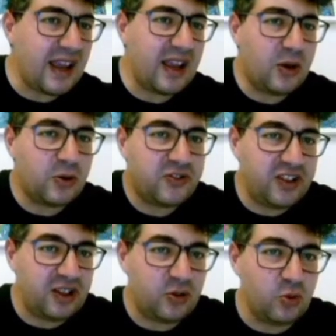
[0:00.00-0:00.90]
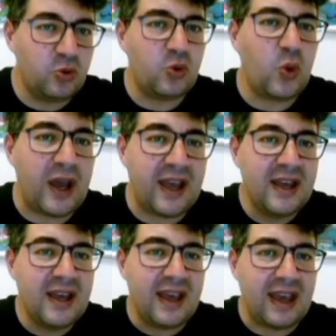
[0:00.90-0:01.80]
è così
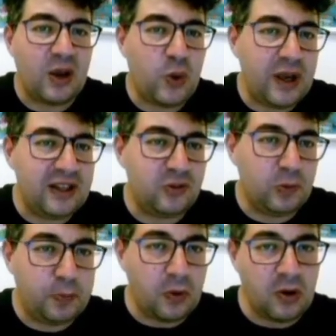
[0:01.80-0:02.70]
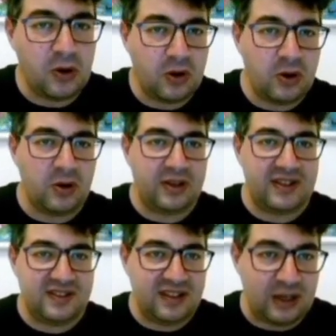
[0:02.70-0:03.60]
dunque. E quelli suppongo
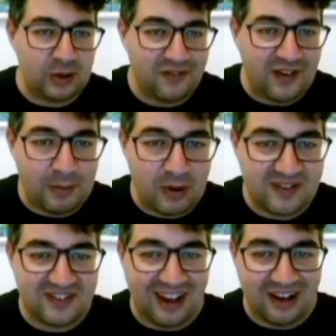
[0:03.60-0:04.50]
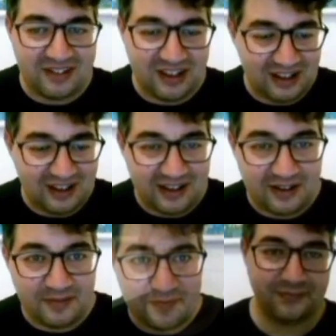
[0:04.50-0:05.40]
che siano i famosi
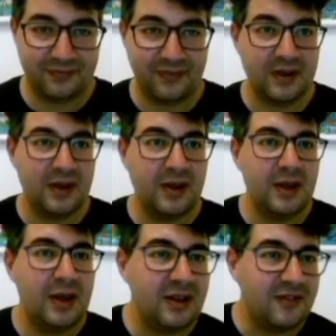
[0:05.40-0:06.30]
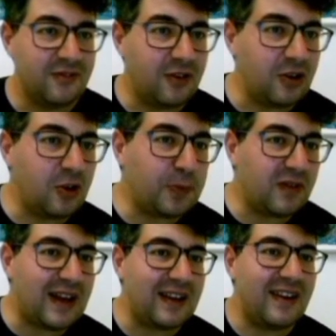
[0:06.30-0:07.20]
artigli. Voglio
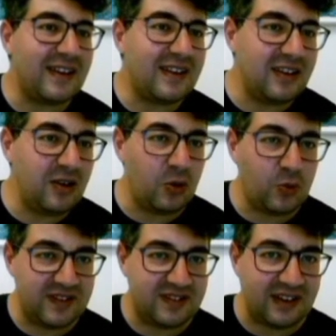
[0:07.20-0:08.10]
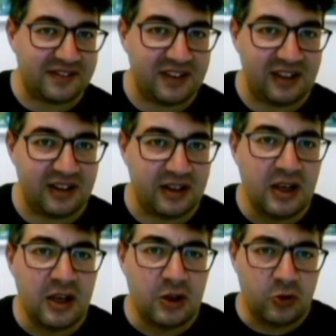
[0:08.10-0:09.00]
provarli anch'io questi
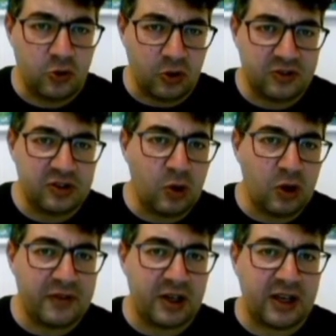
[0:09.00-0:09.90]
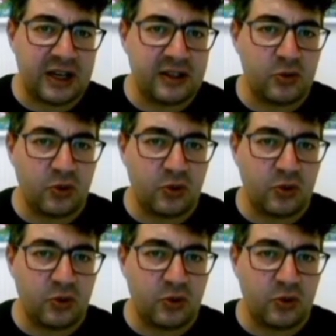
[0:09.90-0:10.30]
artigli. Non ti muovere, cane di un